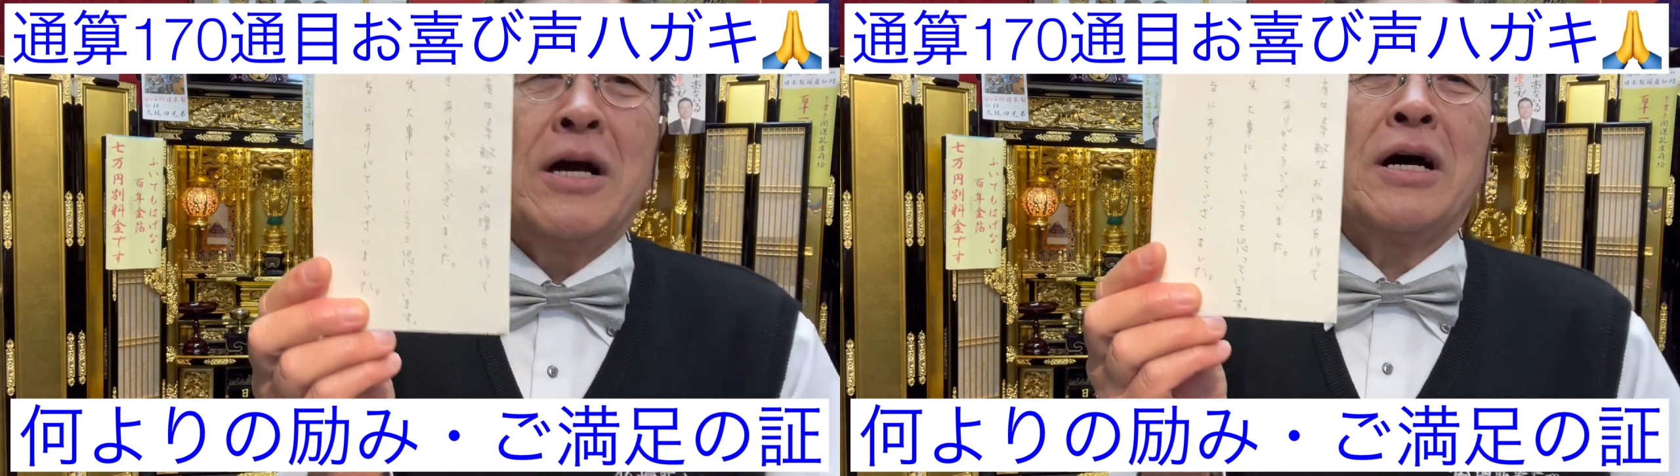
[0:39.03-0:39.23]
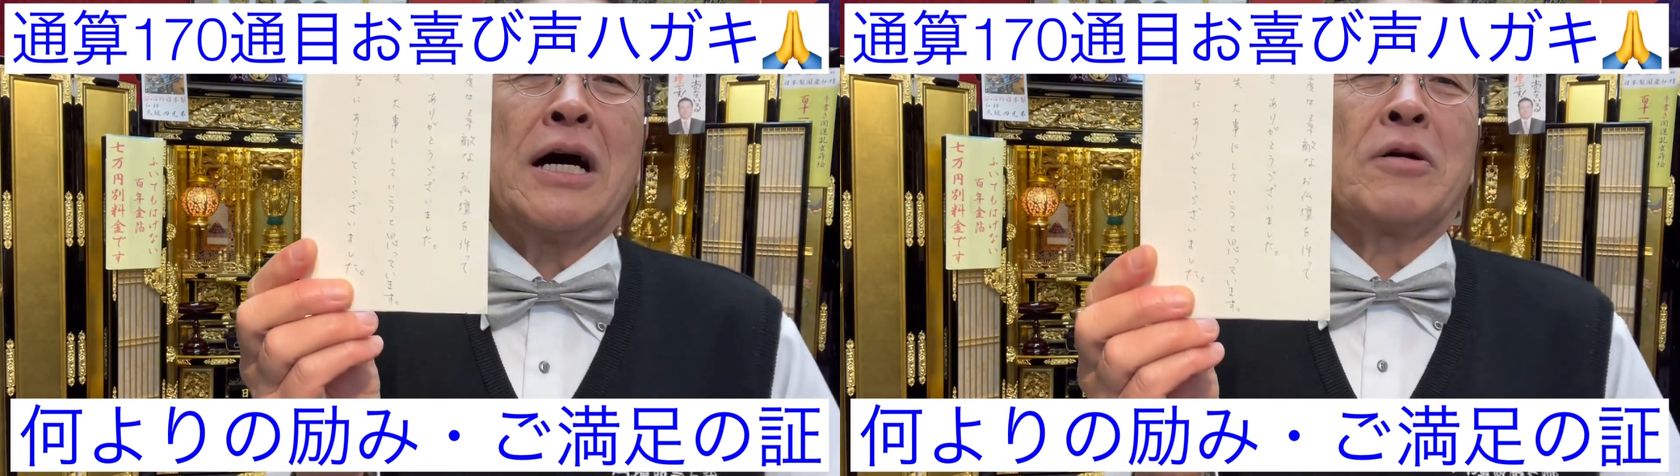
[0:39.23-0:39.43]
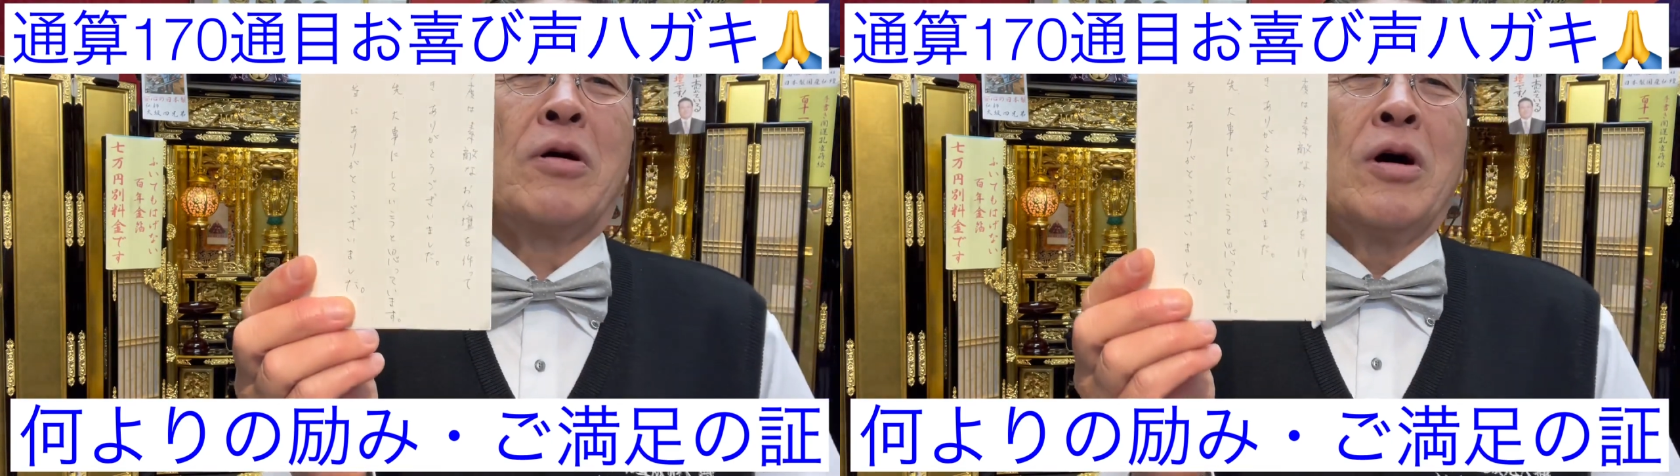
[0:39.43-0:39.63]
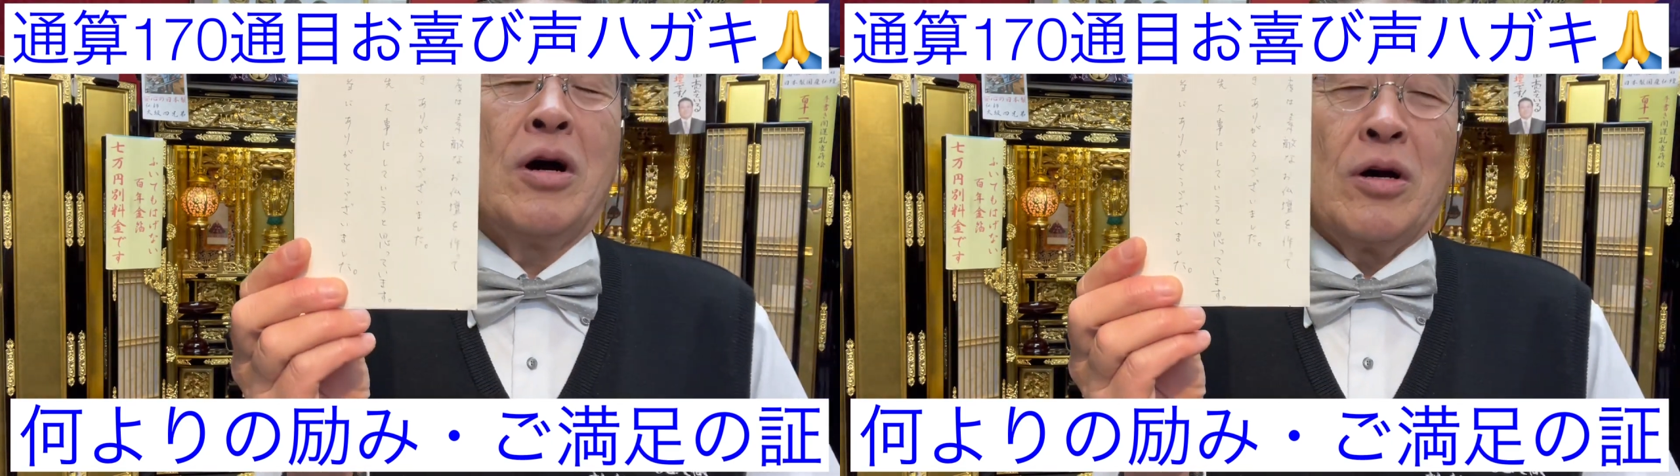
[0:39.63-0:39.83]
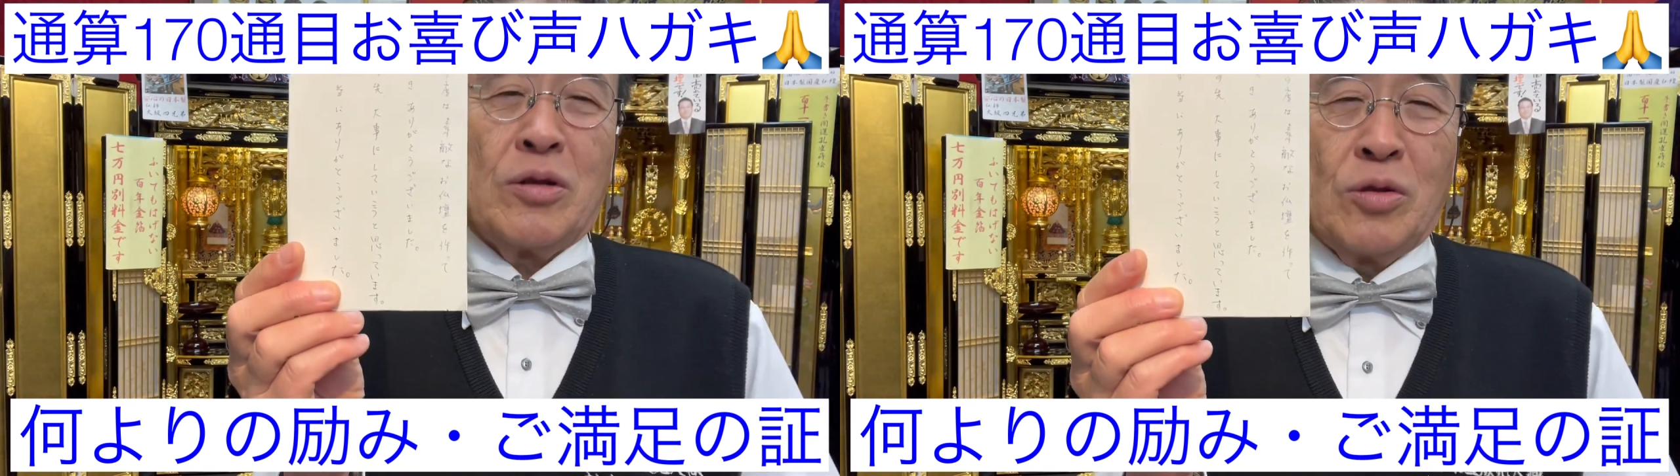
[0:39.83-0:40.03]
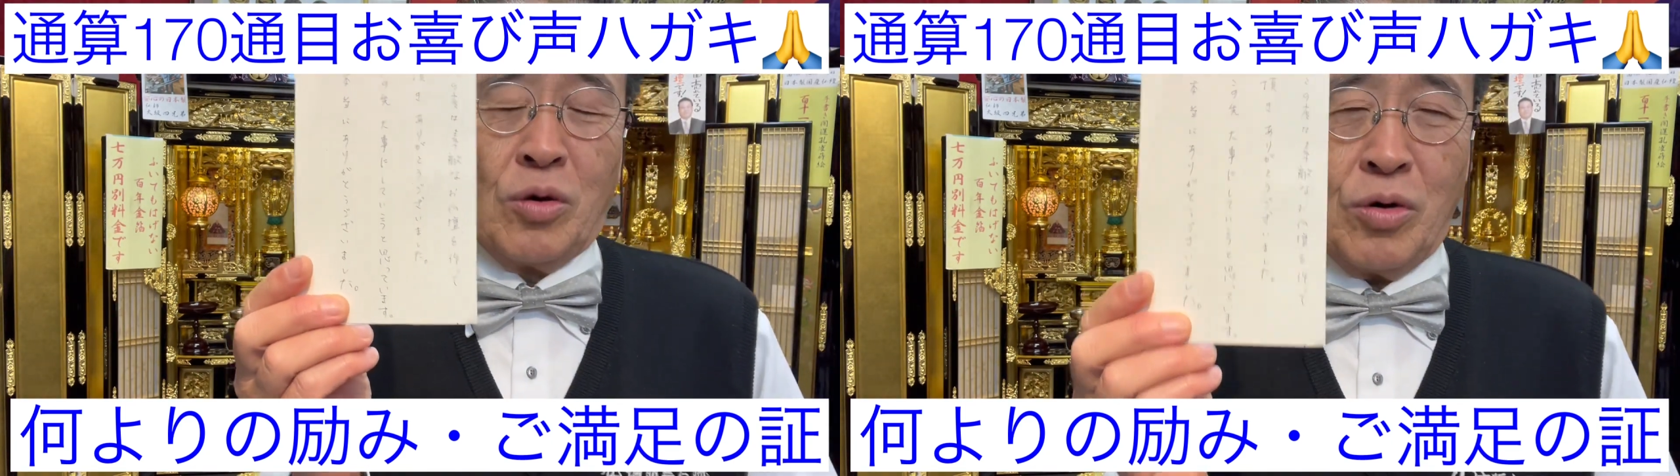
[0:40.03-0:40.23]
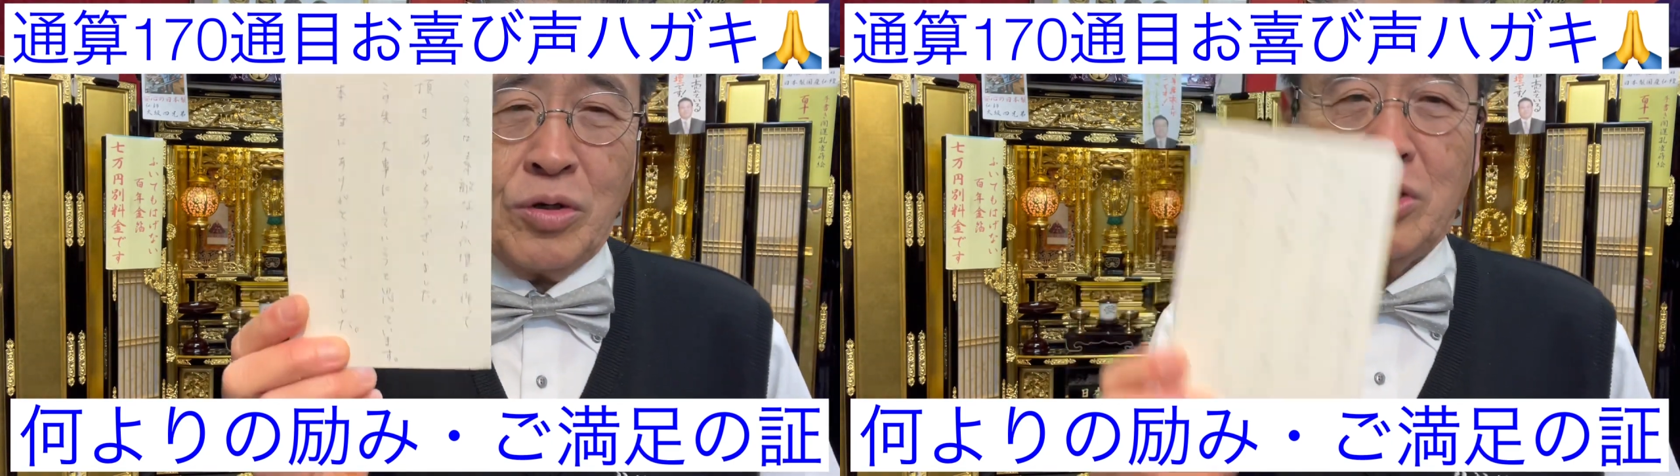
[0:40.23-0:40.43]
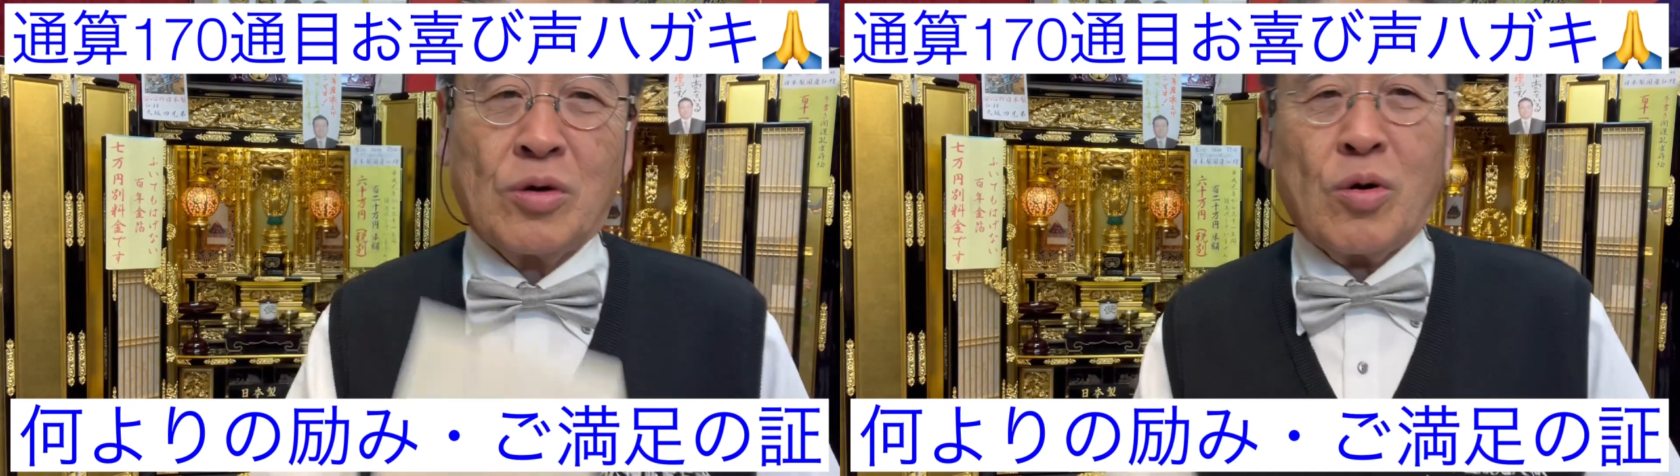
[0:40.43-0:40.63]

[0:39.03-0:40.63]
あの、納入、